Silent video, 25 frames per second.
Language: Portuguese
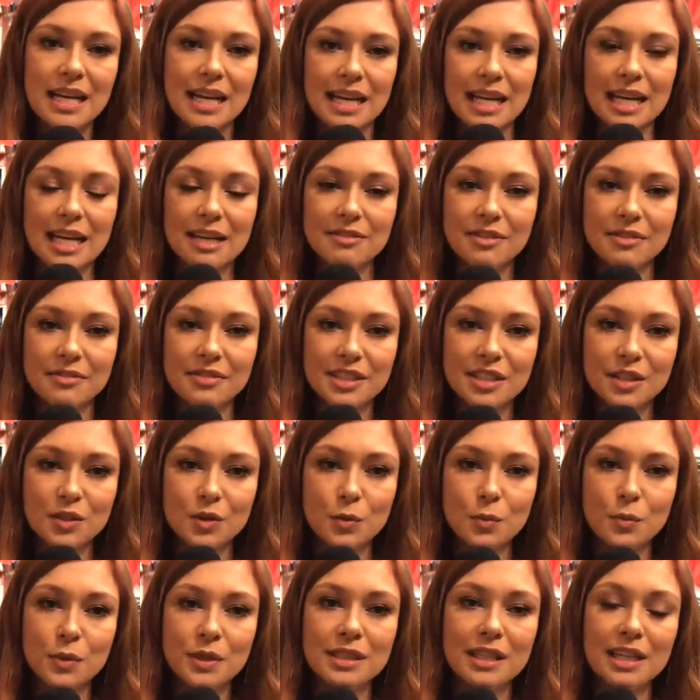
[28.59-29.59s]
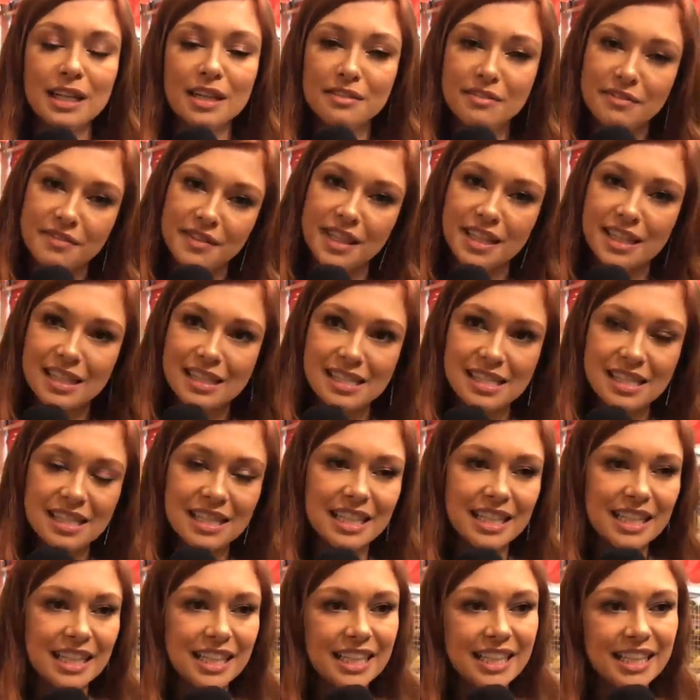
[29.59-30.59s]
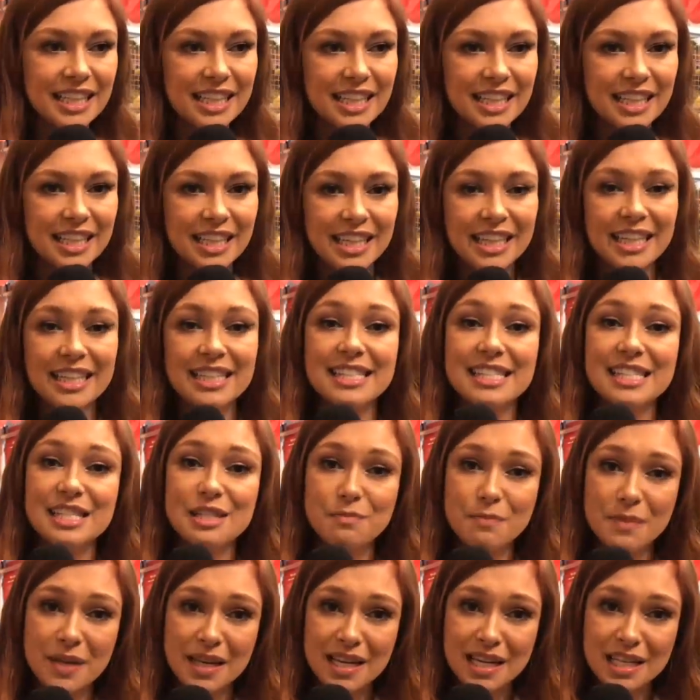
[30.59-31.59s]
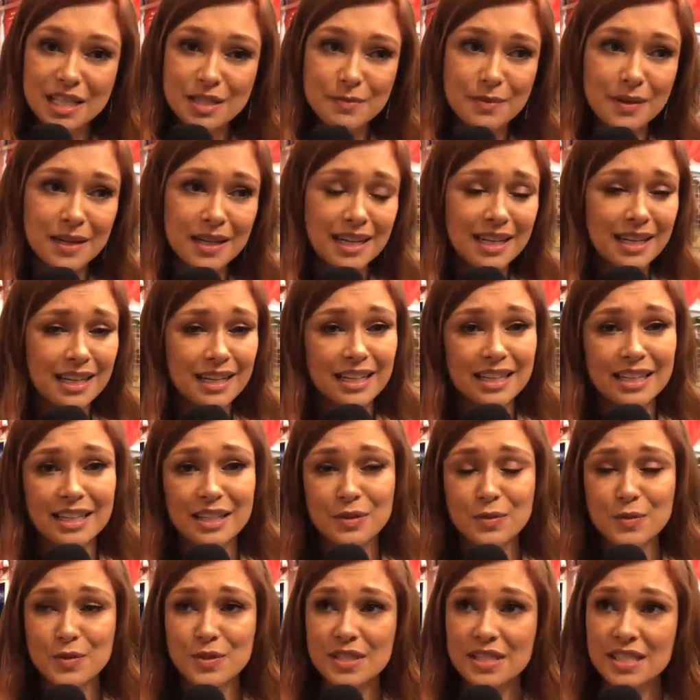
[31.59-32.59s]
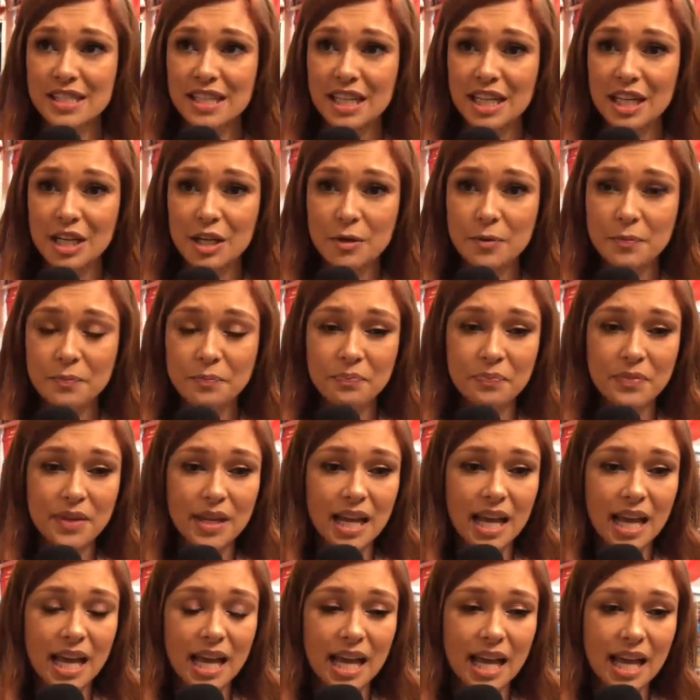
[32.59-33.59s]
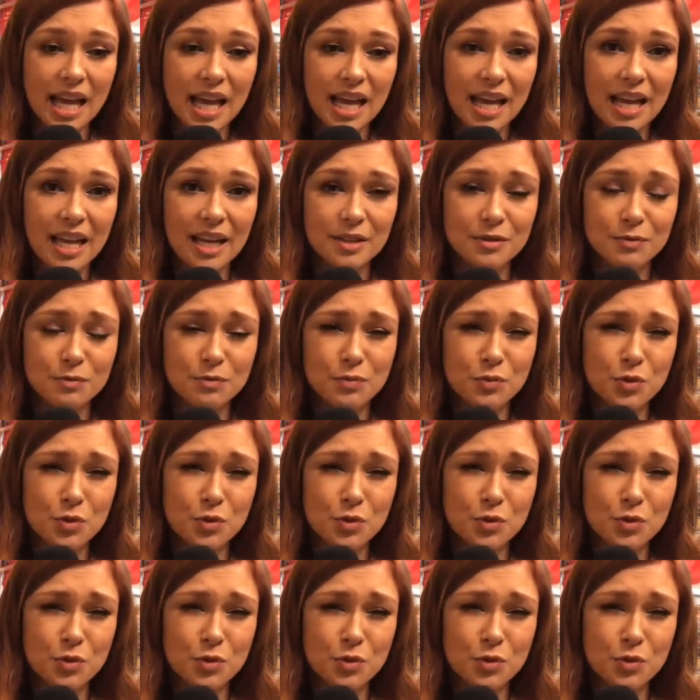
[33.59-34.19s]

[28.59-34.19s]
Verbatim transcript: leva a vida com muita leveza e ri de si mesma, ela não se é,